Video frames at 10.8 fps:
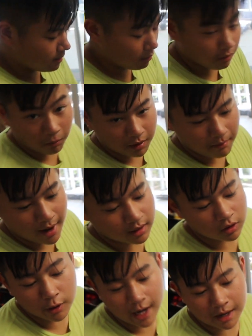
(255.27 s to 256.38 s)
một cục này bay được
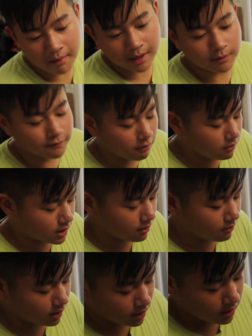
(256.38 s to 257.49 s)
tối đa là 30 phút bởi vậy
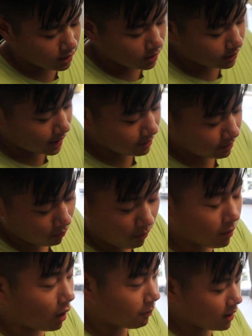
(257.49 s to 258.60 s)
mình thay vì mình mua một
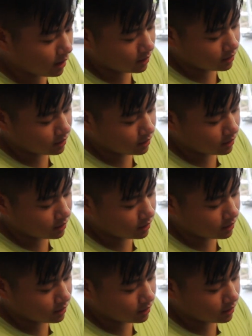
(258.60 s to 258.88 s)
cục á